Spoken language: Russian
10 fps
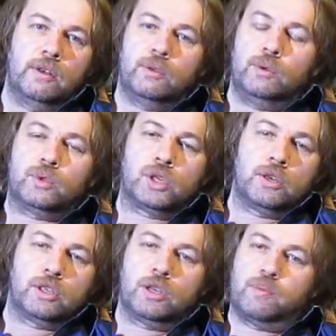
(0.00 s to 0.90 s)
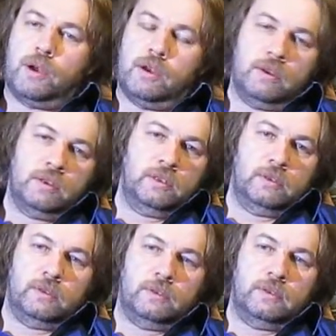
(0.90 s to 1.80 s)
ну ши шибко,
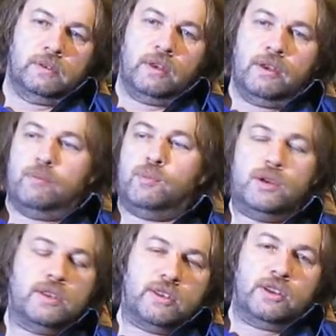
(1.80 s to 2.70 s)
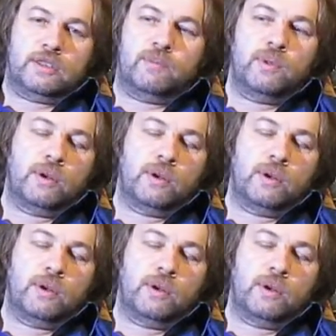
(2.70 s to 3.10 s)
мой интерес был